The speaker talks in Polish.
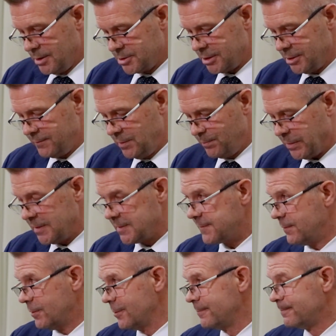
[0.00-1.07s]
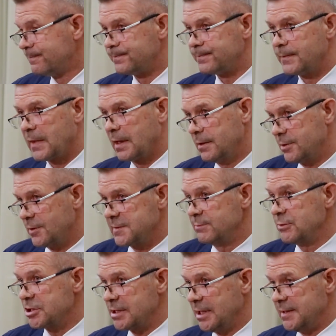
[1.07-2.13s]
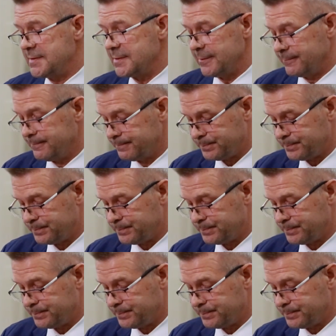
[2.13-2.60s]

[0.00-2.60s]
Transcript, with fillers: Szanowni Państwo, drodzy mieszkańcy,